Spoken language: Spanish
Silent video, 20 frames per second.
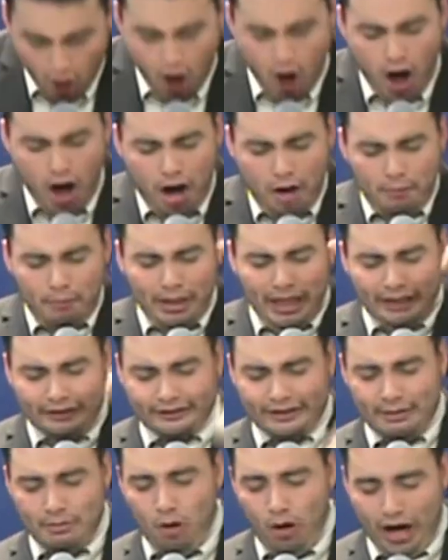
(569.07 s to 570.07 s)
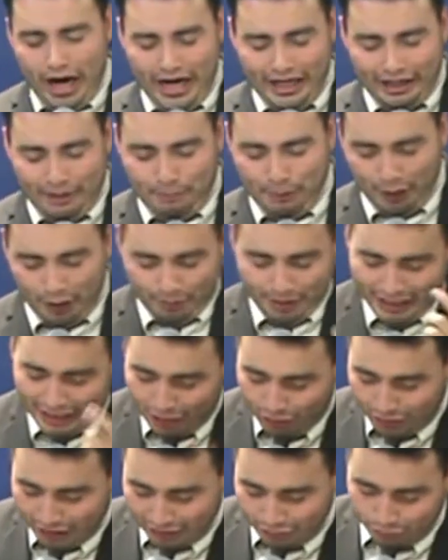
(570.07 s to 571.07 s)
Hombres y mujeres. Pero
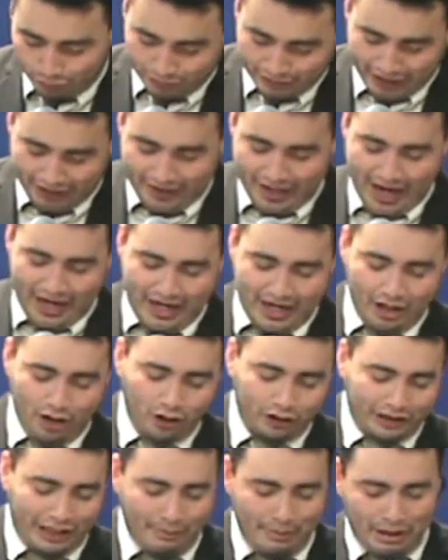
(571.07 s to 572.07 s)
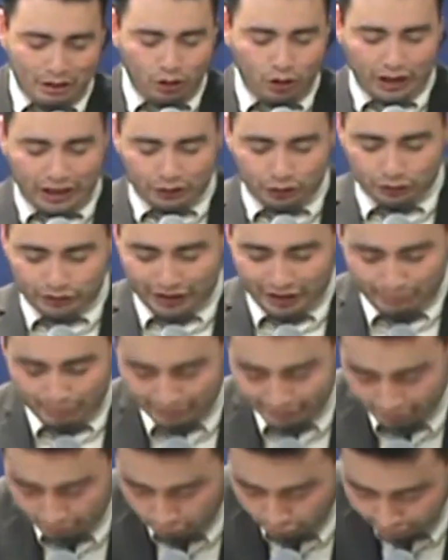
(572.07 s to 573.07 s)
miren lo que sucede ahí, lo tremendo que sucede, el
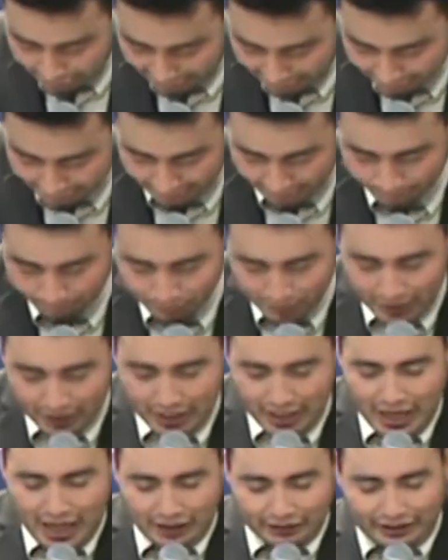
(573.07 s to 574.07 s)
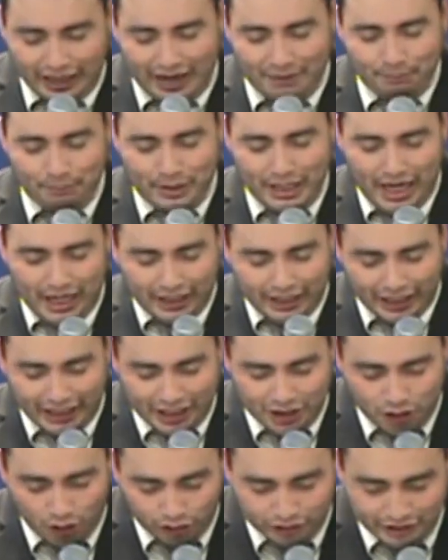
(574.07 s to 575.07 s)
versículo 13. También
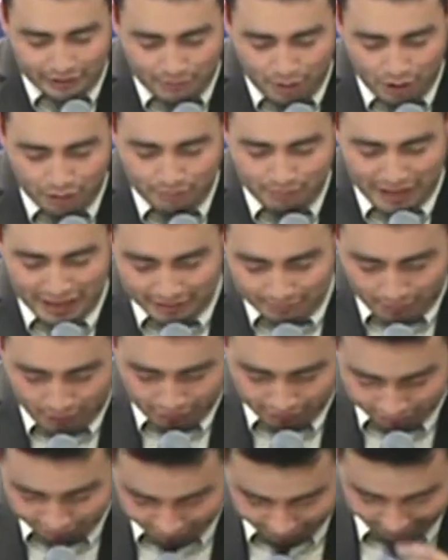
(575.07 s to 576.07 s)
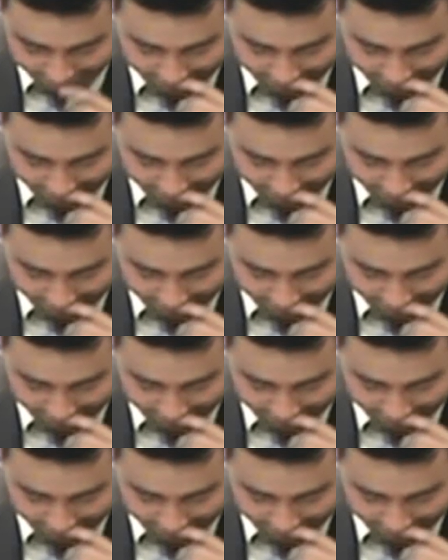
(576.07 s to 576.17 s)
creyó Simón mismo.